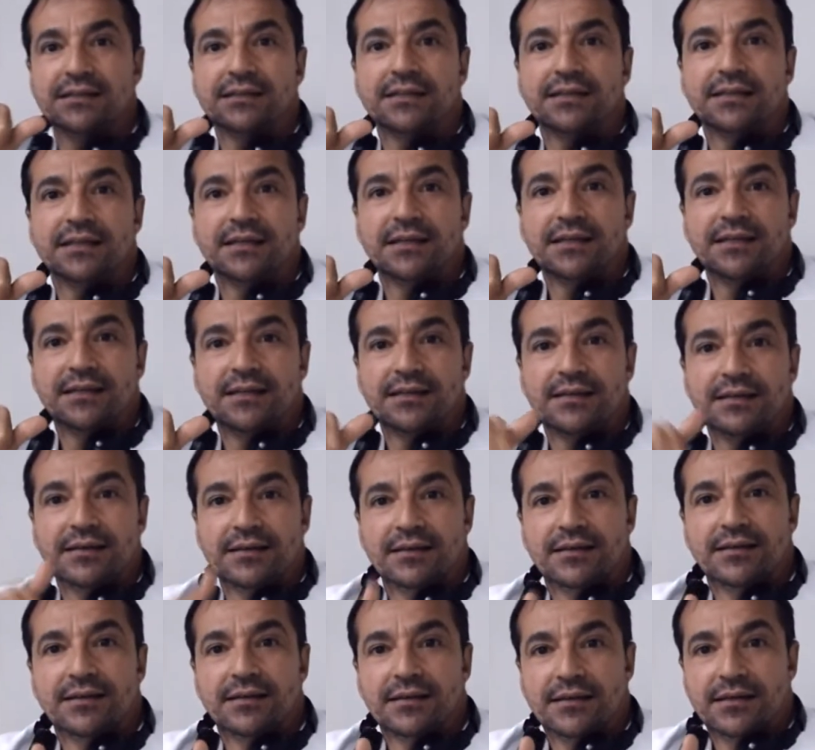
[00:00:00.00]
em casa.
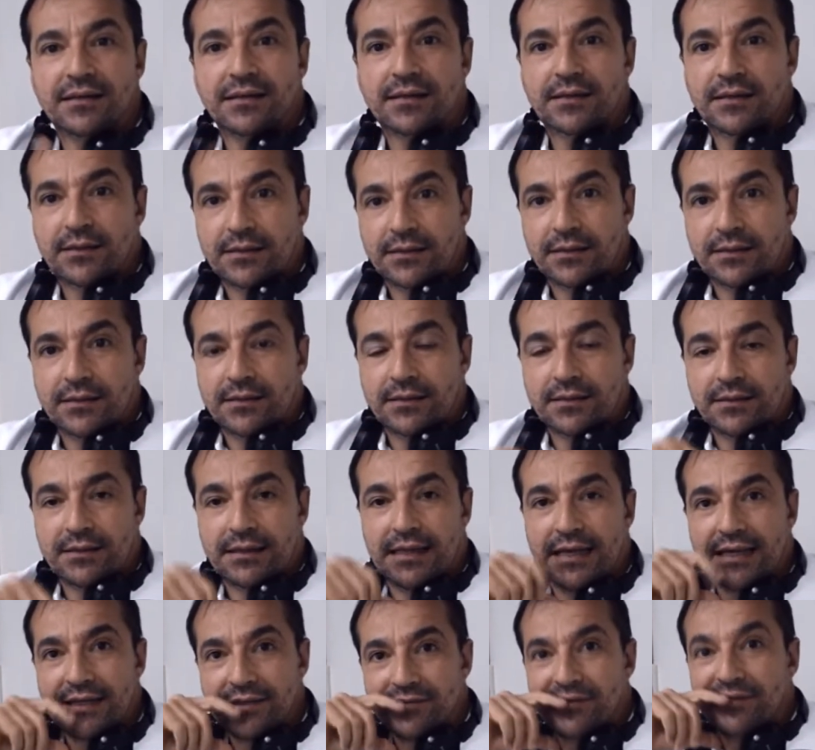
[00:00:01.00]
A minha mulher que
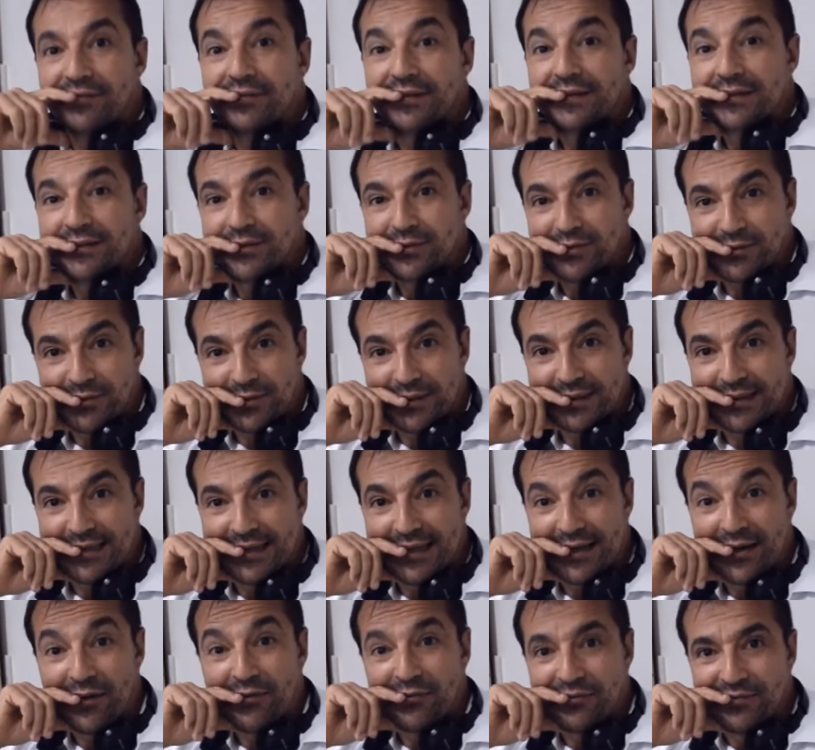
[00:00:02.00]
passa. A fazer o
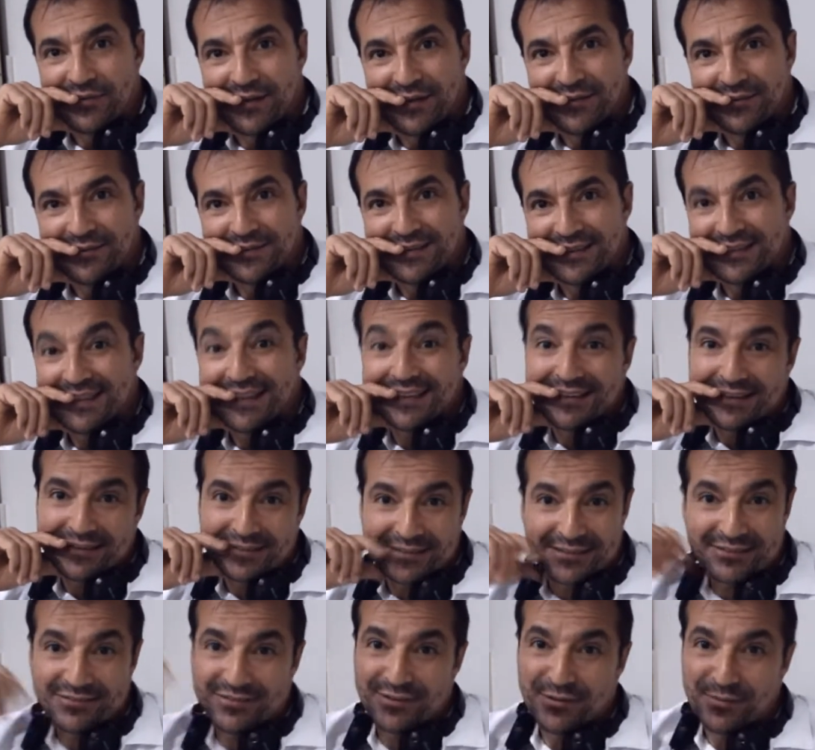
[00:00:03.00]
sorteio ao vivo, você o deve
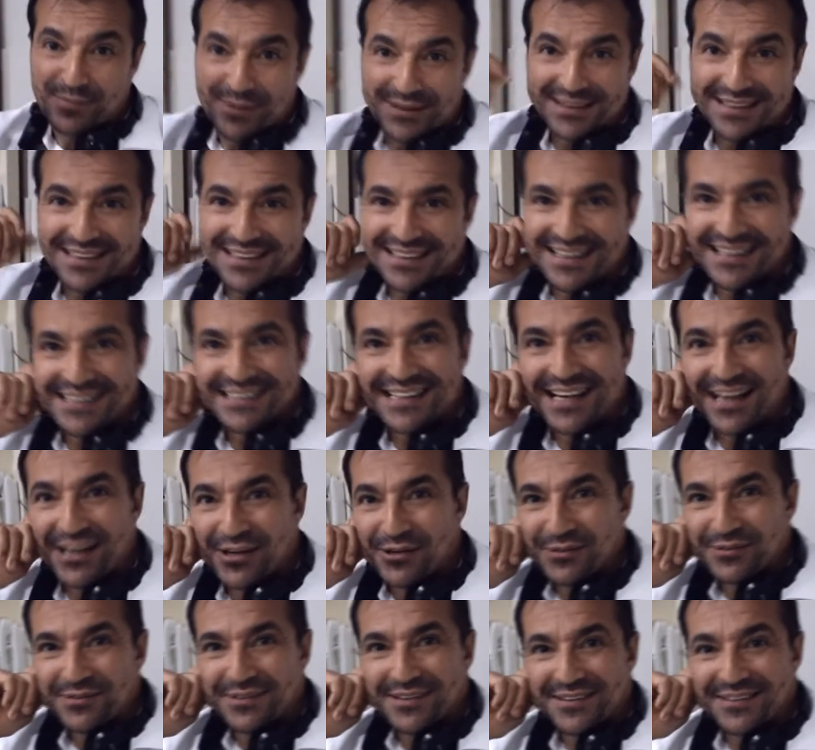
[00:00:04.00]
estar tá filmando né,
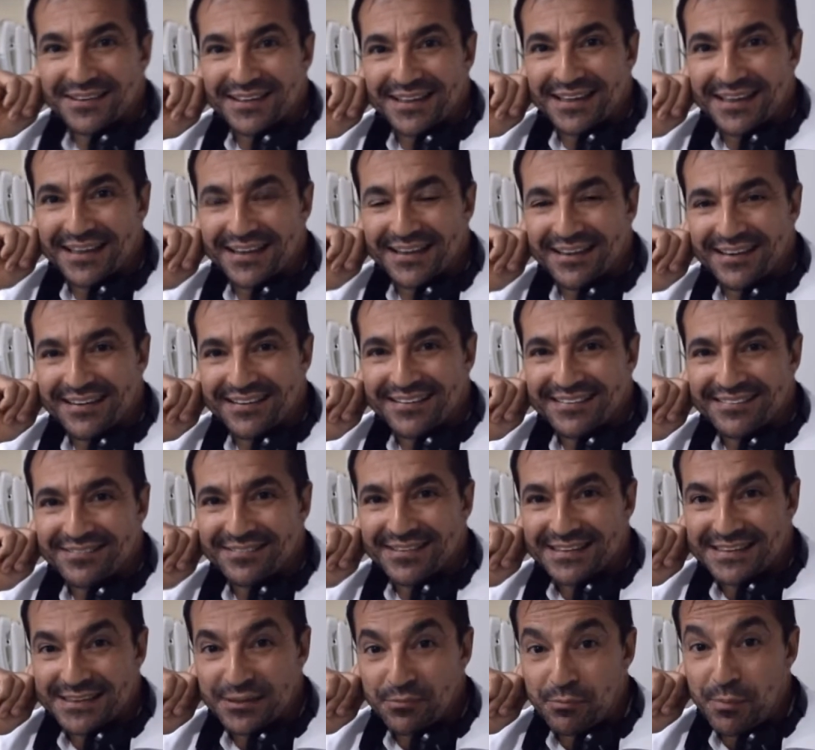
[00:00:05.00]
então,
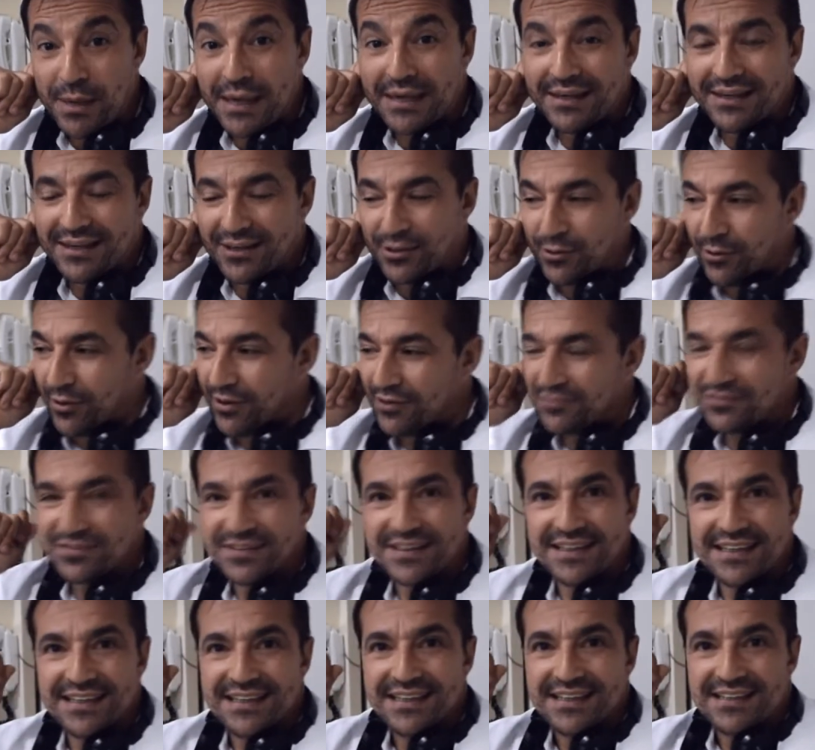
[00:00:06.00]
é meio que
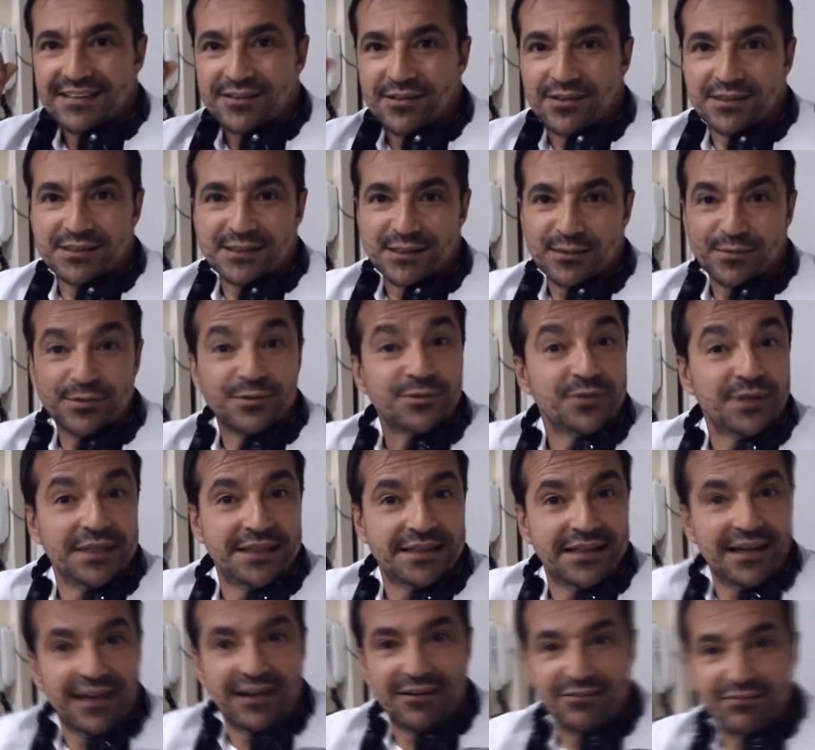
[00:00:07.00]
é, estamos no
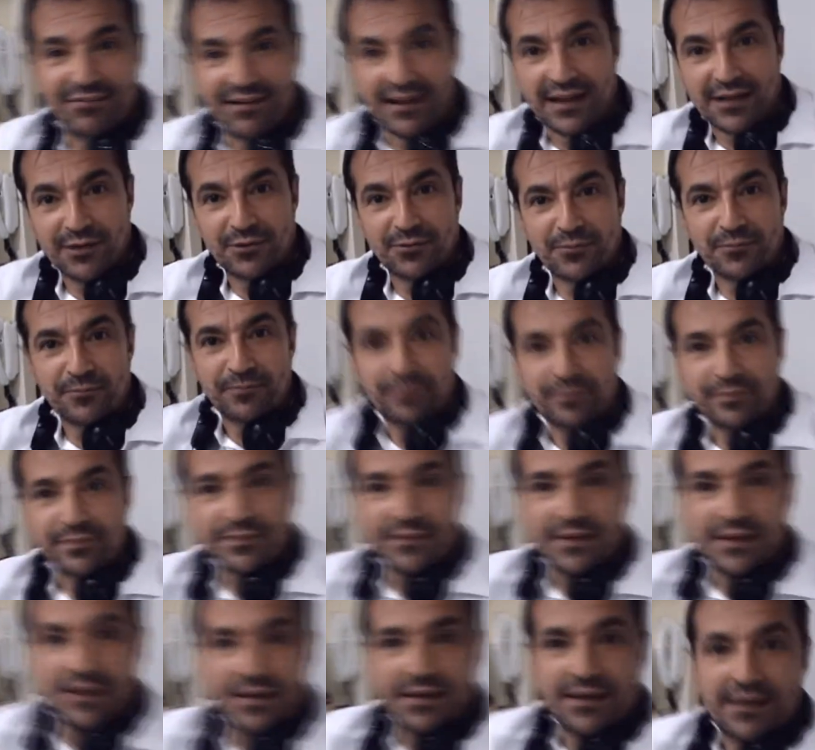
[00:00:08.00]
intervalo
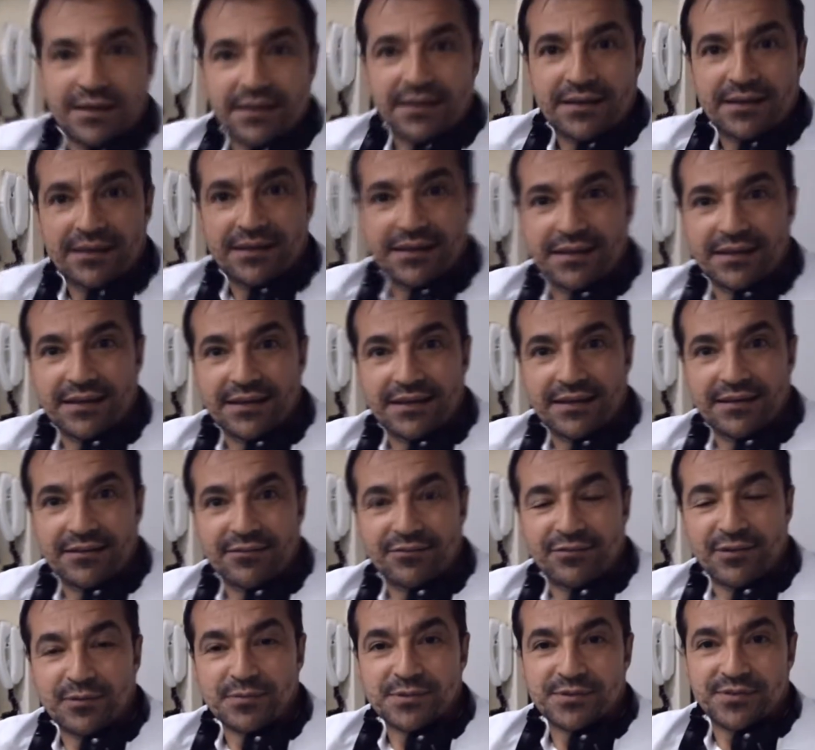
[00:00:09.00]

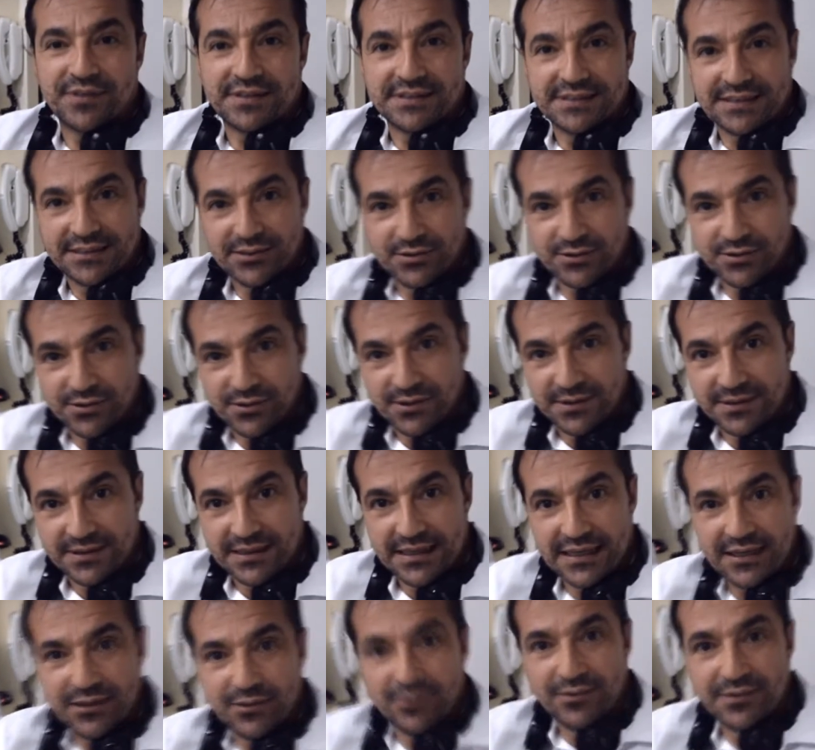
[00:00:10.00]
e vamos fazer o né,
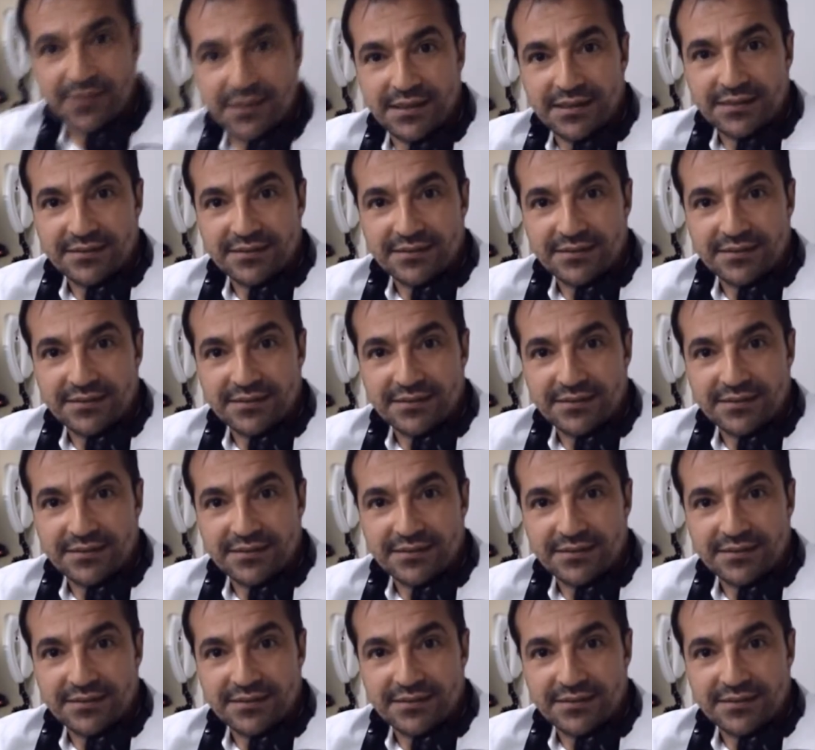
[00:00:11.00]
sorteio